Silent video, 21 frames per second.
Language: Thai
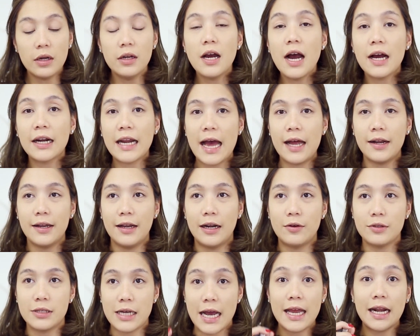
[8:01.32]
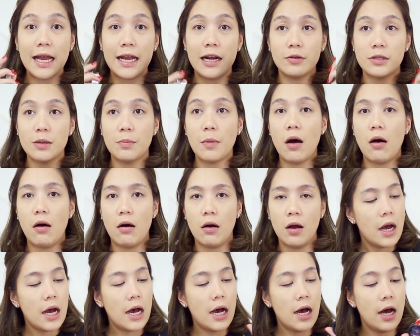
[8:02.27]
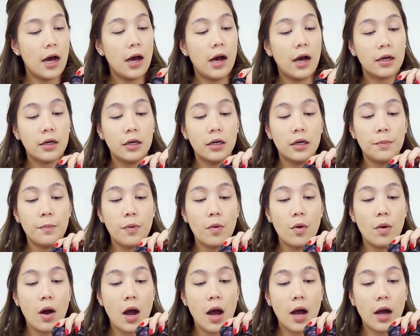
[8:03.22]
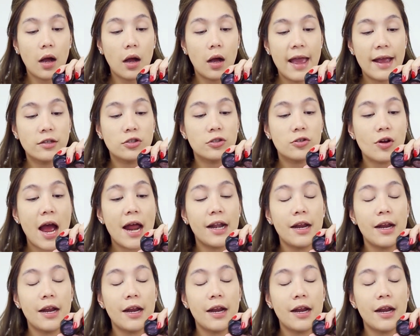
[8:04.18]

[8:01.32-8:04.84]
วเลือกนะ เดี๋ยวเราใช้อะไรเราจะบอกเอ่อคือพวก extra